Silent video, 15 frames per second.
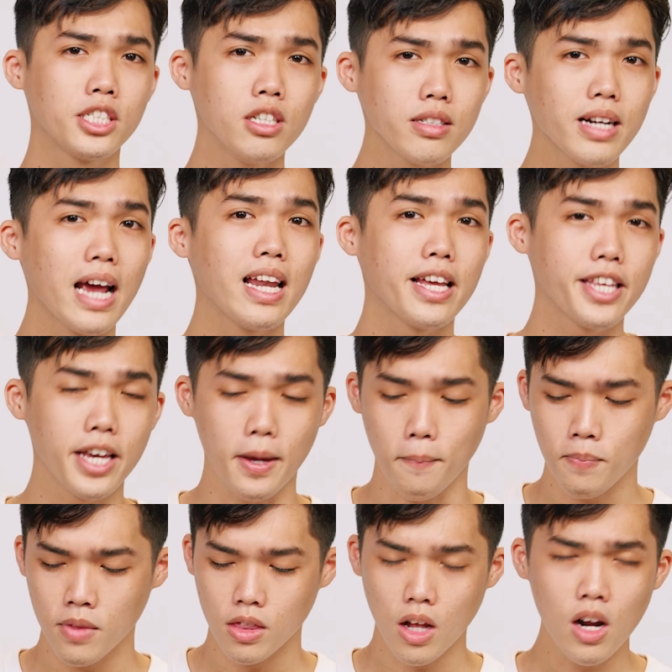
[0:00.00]
trước đây là gì?
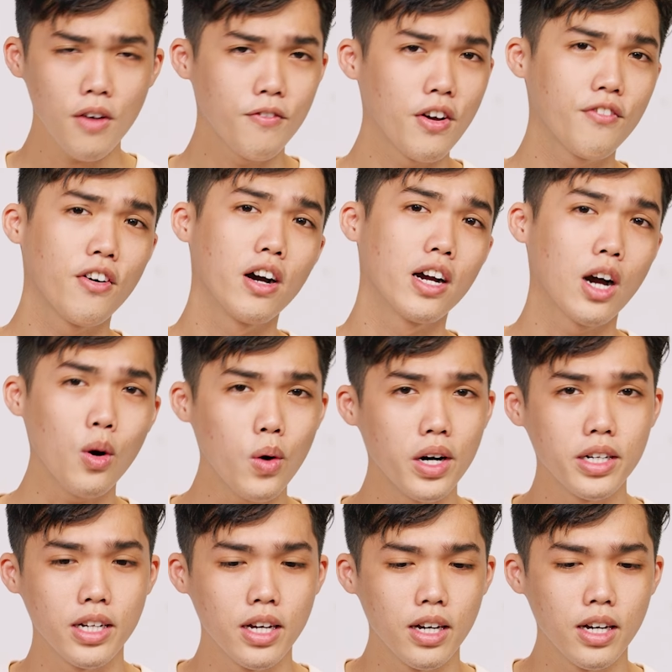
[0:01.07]
Đó là về phần cấu hình,